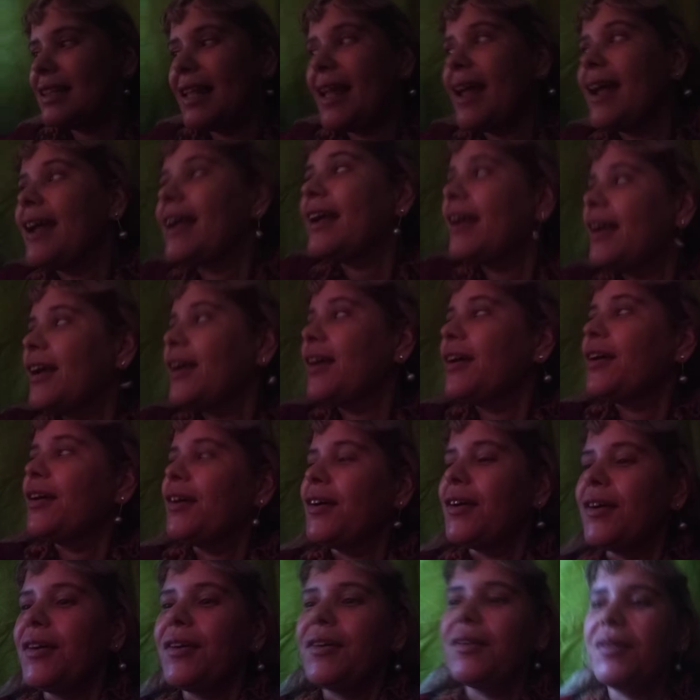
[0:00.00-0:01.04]
né?
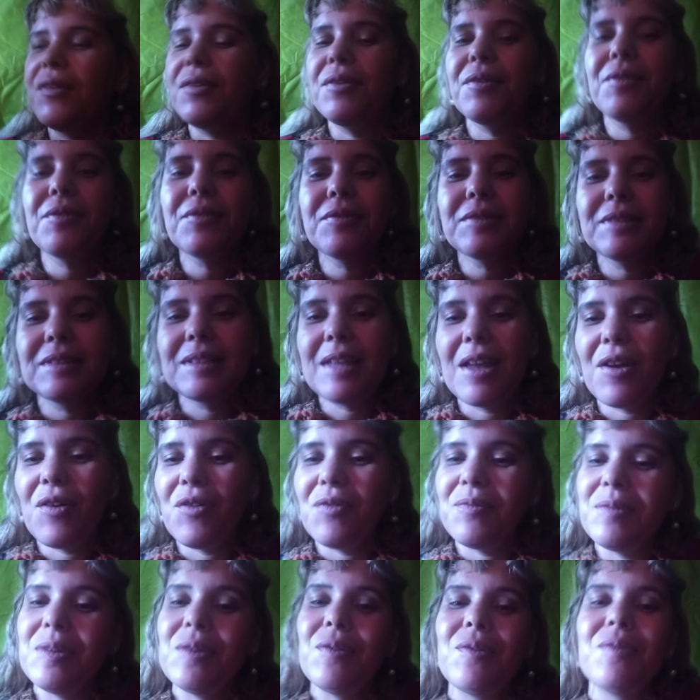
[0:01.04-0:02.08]
Um
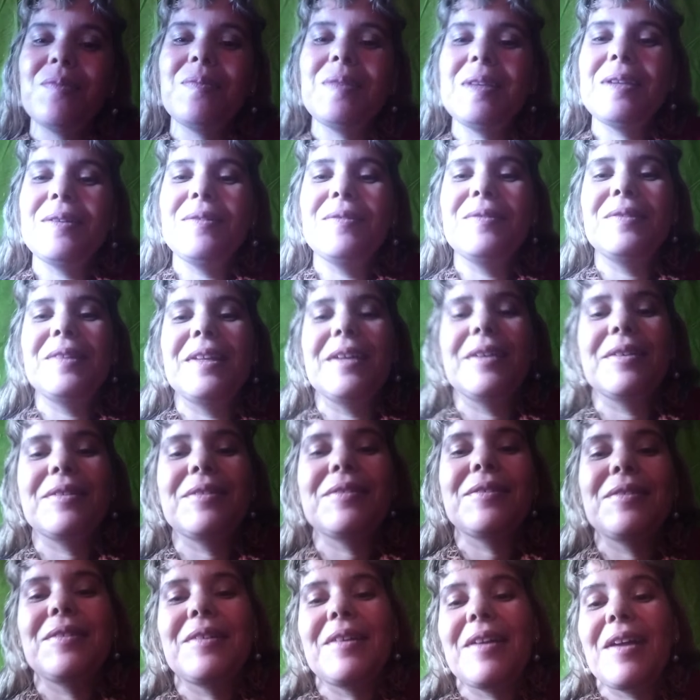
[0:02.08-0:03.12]
serrume comigo, né?
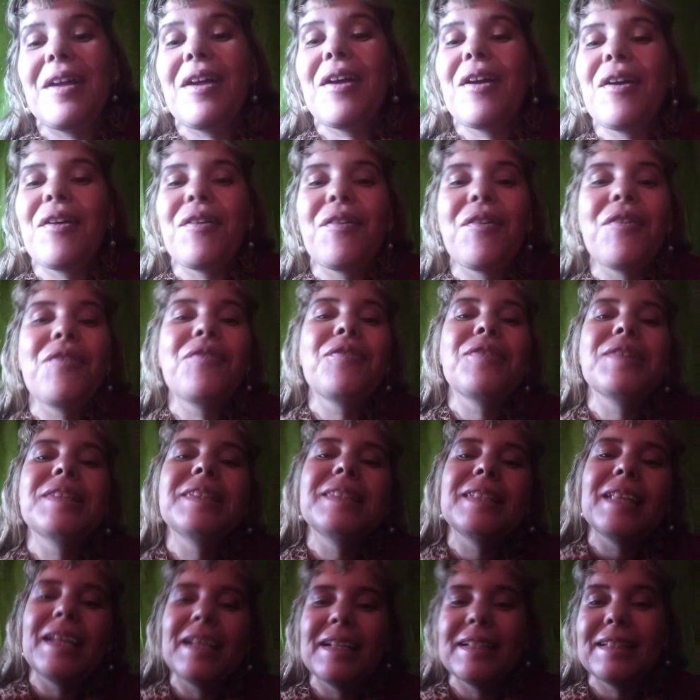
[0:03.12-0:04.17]
Com
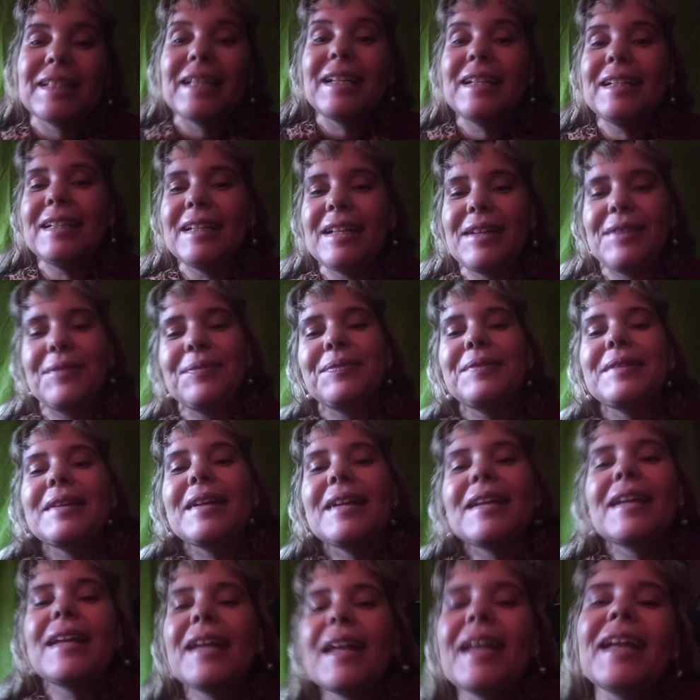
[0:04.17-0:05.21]
vocês aí, né?
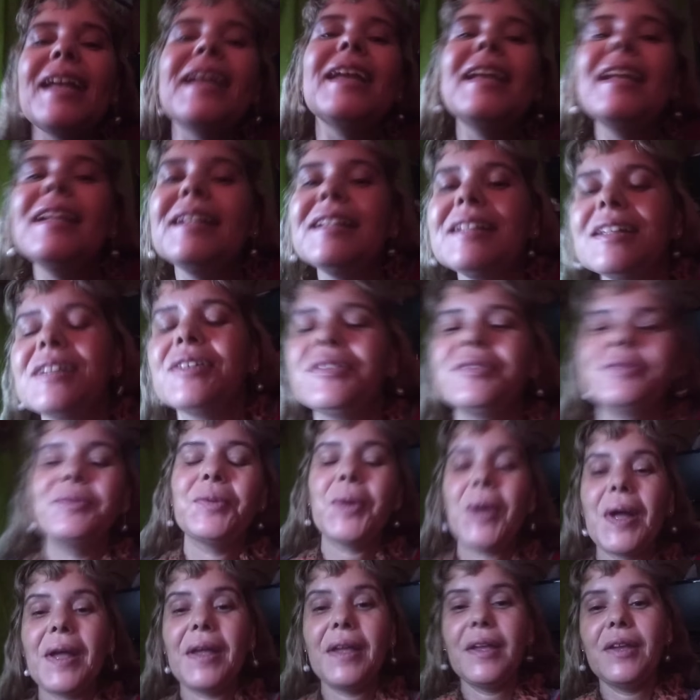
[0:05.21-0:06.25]
Então
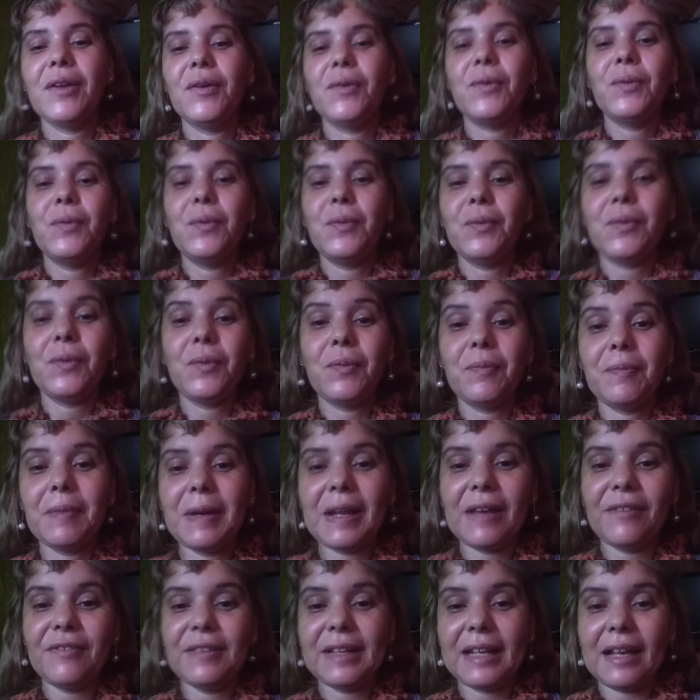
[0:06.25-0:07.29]
eu,
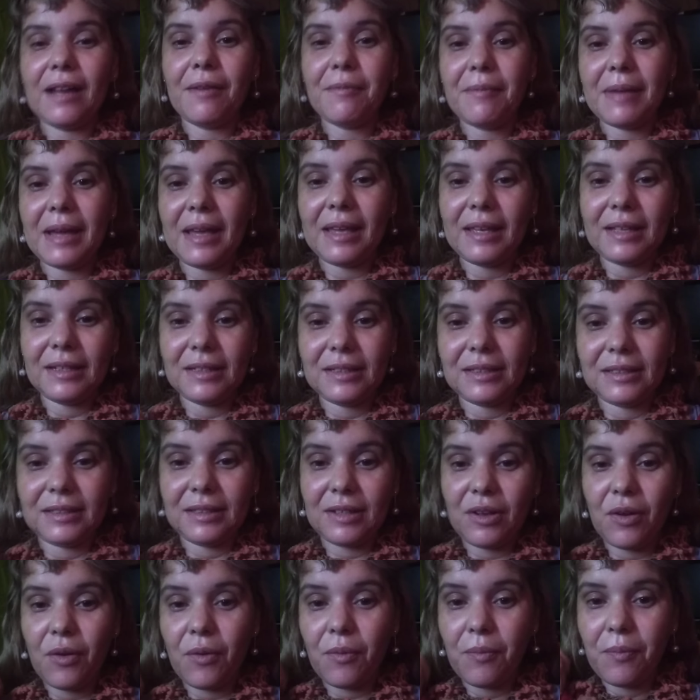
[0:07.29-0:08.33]
para ficar mais
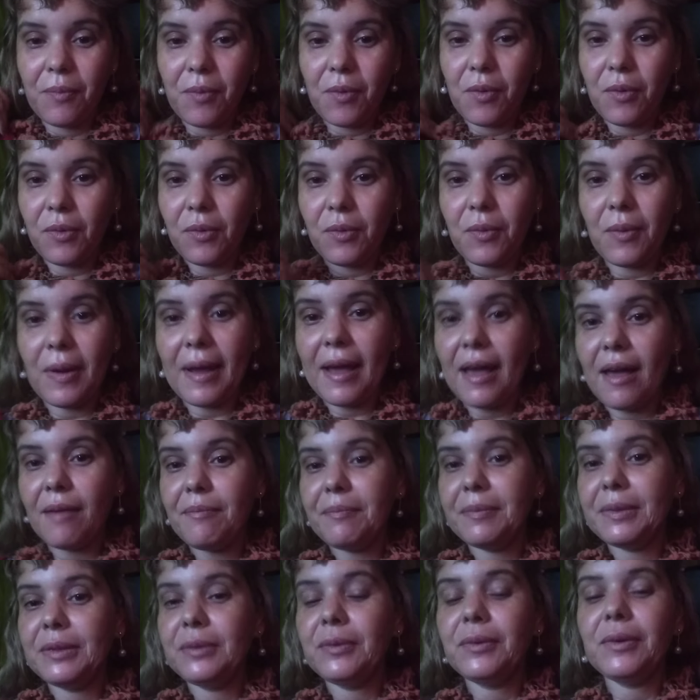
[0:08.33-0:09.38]
um pouco
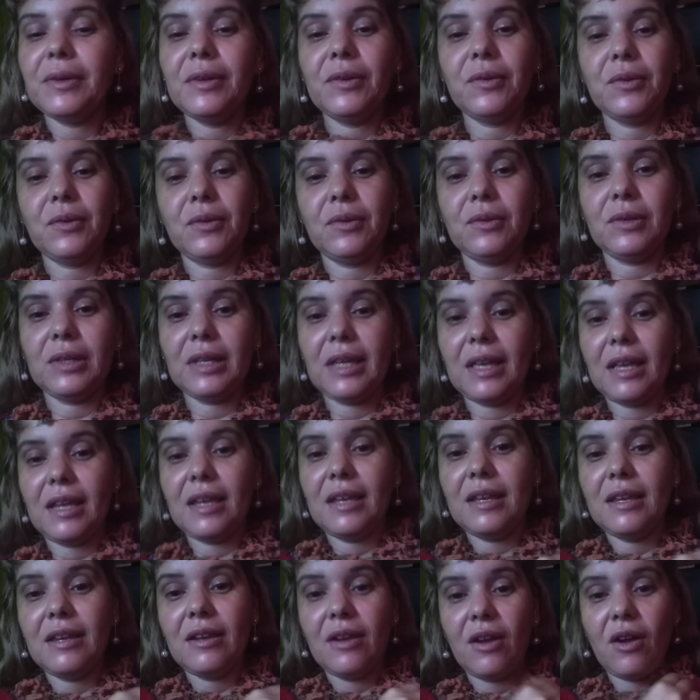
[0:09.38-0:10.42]
rápido, eu
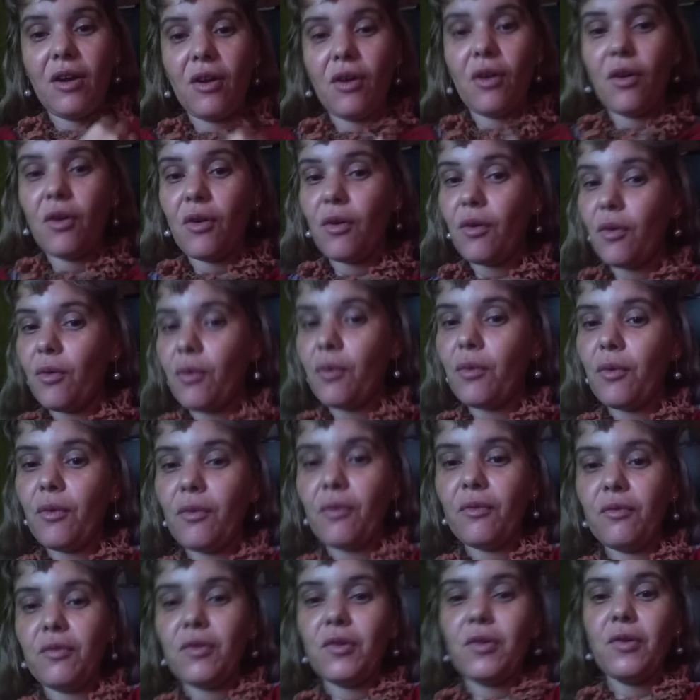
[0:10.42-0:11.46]
coloquei
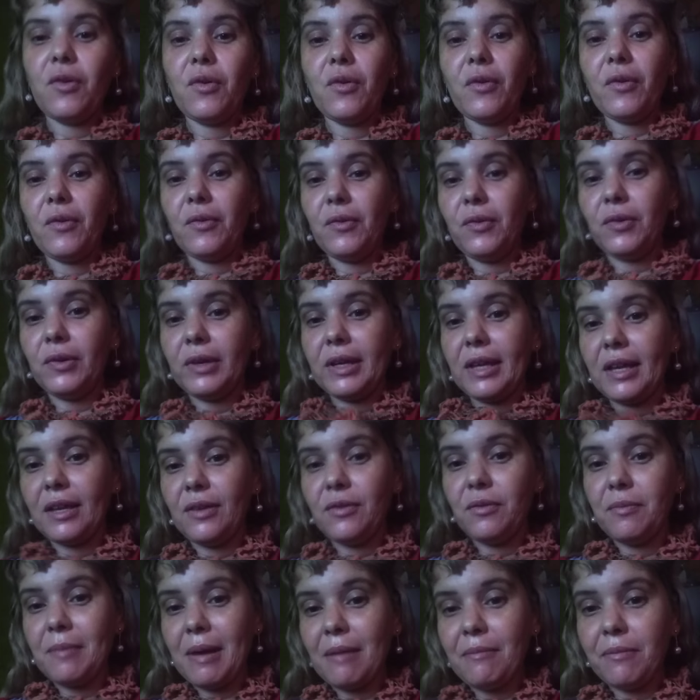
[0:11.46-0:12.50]
vou, eu coloquei
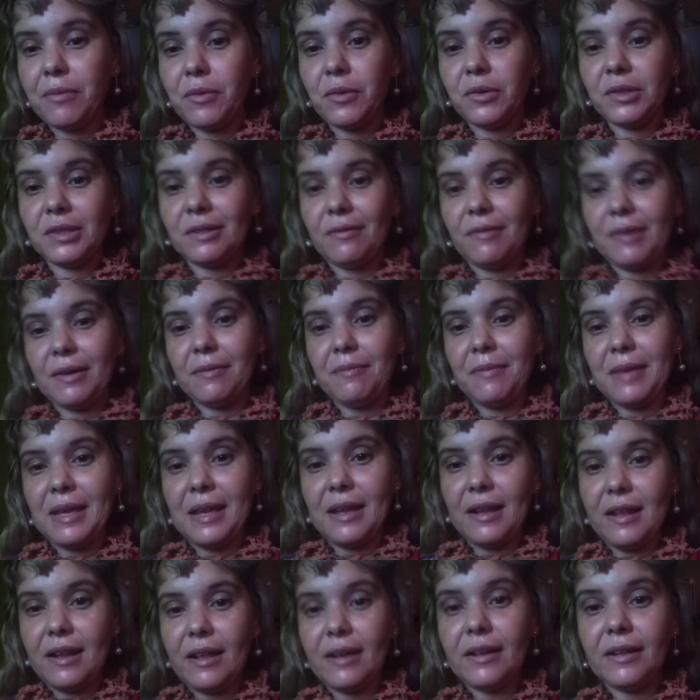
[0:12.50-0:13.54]
uma blusa
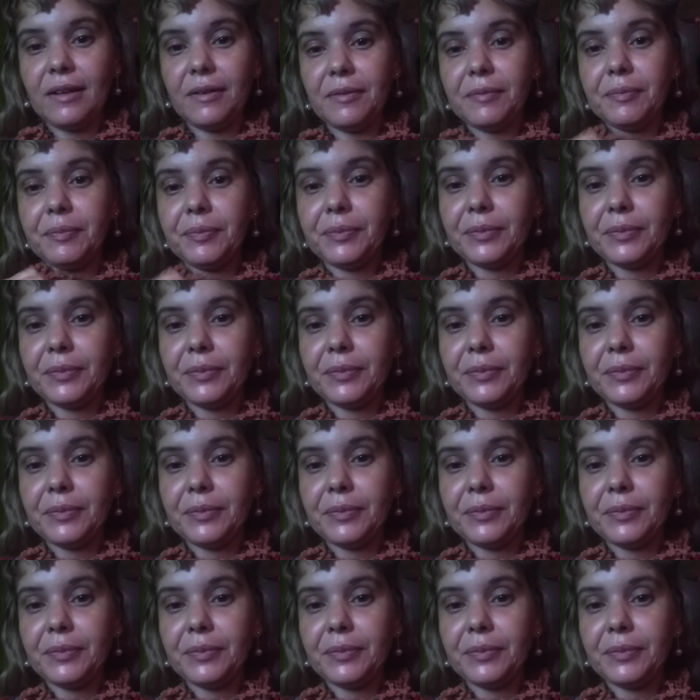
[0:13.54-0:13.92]
vermelha, né?